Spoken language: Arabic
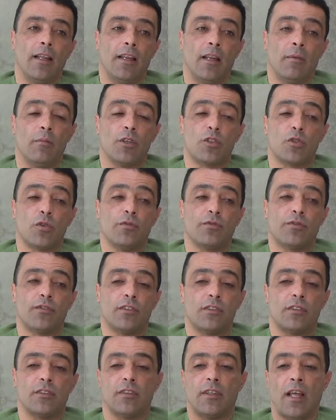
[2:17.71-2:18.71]
لما شفت
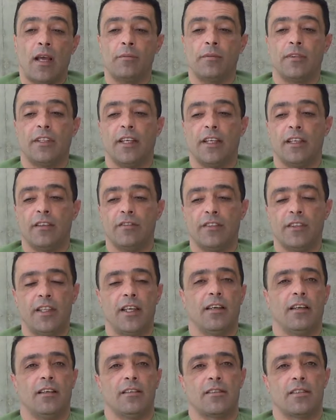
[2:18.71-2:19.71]
عمتي انا في
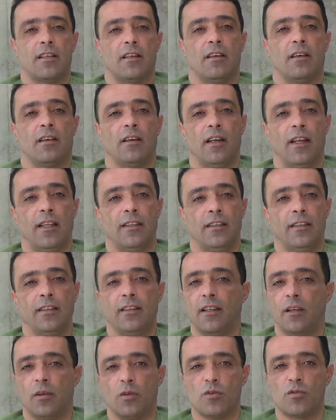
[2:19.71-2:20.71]
داخل السياره
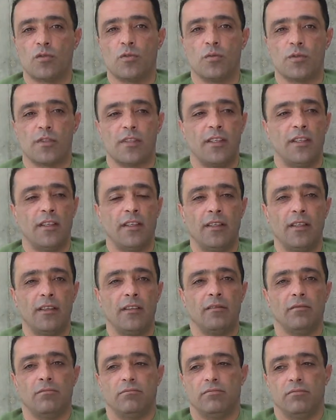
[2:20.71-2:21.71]
العاديه الخصوصي
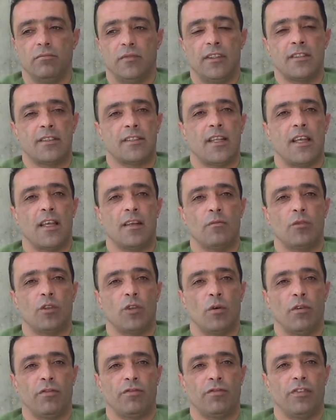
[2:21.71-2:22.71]
انسان
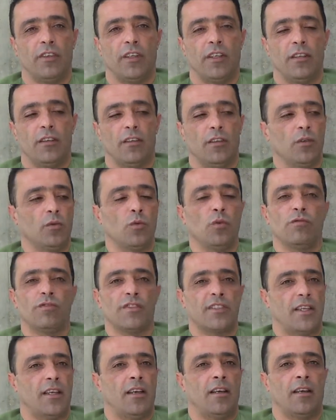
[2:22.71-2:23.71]
متوفي يكون في
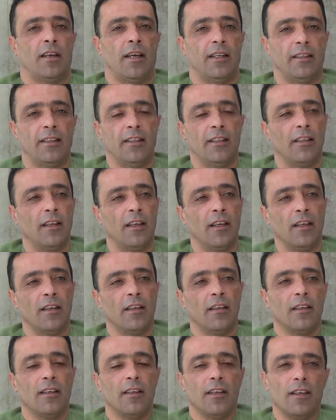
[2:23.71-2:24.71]
سياره عاديه
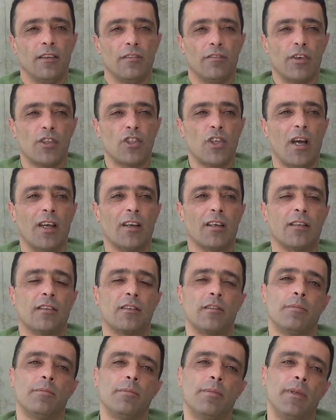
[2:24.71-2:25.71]
فشعرت
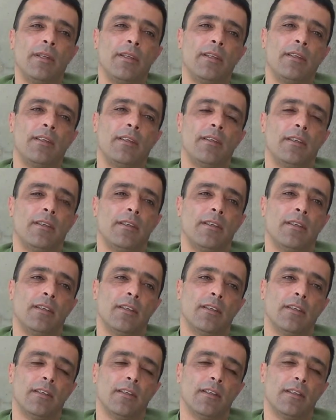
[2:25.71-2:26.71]

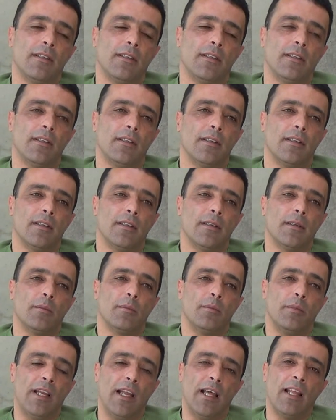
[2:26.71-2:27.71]
بال
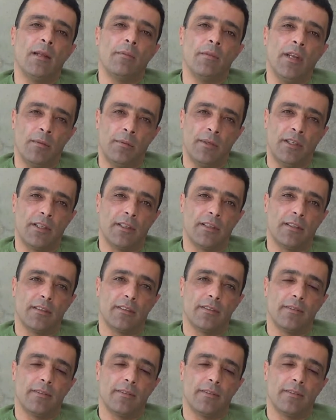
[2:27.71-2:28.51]
بالألم العميق